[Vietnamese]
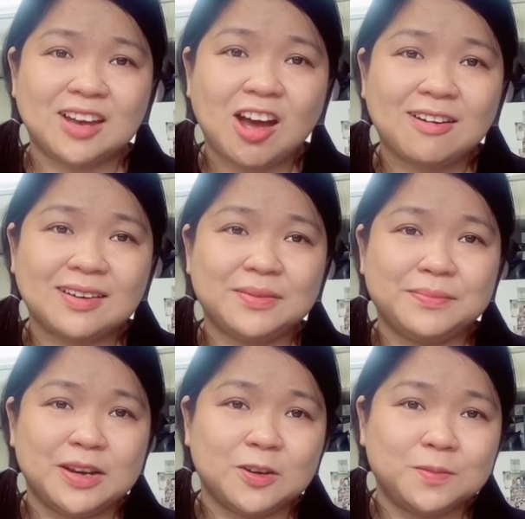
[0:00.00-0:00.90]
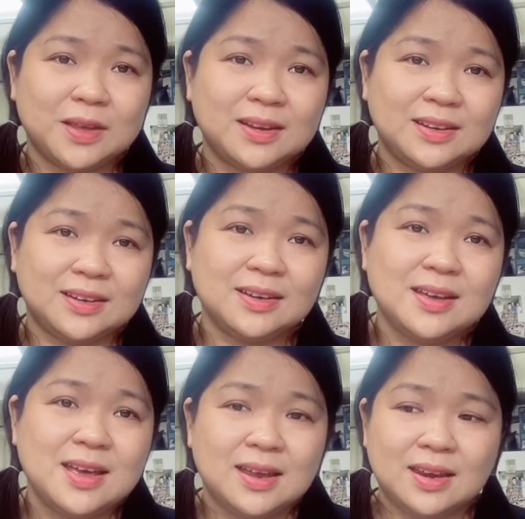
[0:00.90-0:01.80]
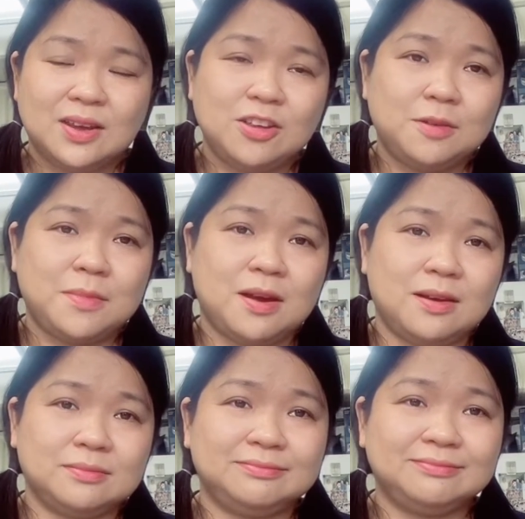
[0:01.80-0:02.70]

ngon á mình cũng thích nữa nếu như mà